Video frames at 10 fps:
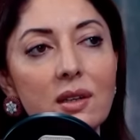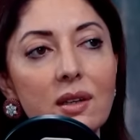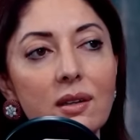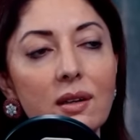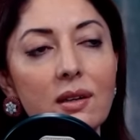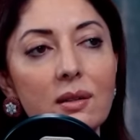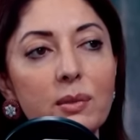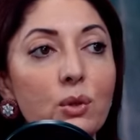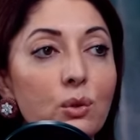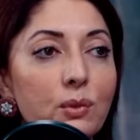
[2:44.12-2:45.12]
के
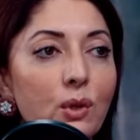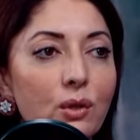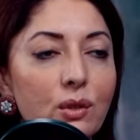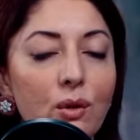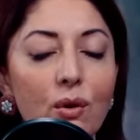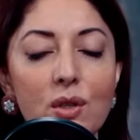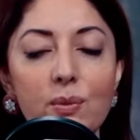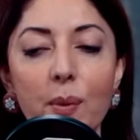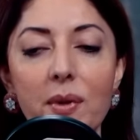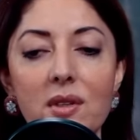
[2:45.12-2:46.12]
मरहूम डॉक्टर गौस
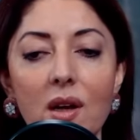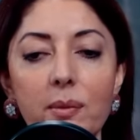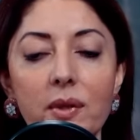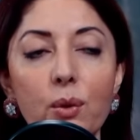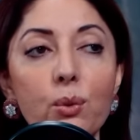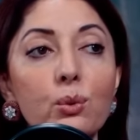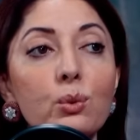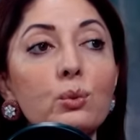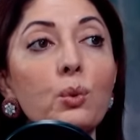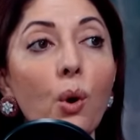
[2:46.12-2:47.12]
मोहम्मद साहब थे हु
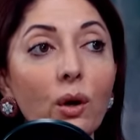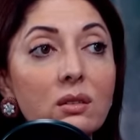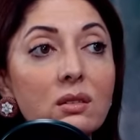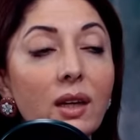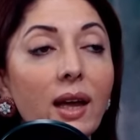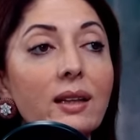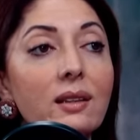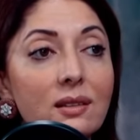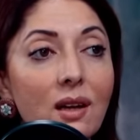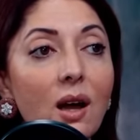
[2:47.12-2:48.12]
वॉज द
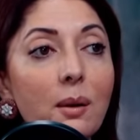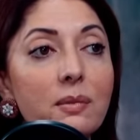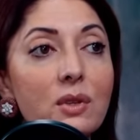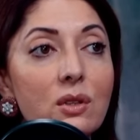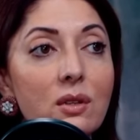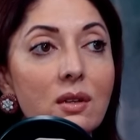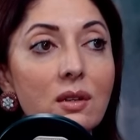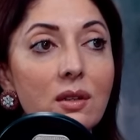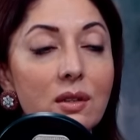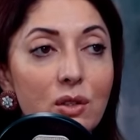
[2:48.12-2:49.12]
एहतसाब
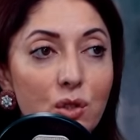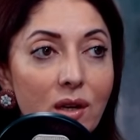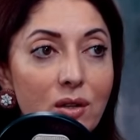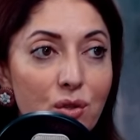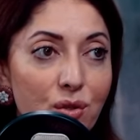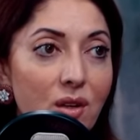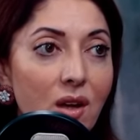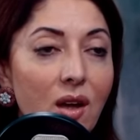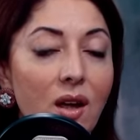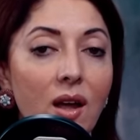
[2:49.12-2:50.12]
जज
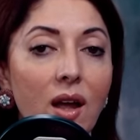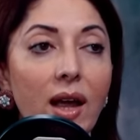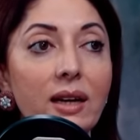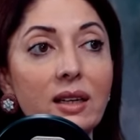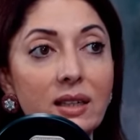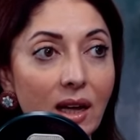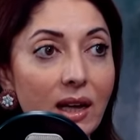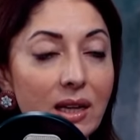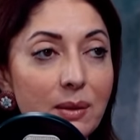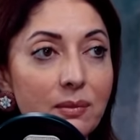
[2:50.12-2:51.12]
एट द
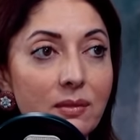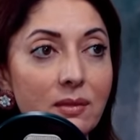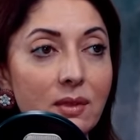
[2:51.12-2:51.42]
टाइम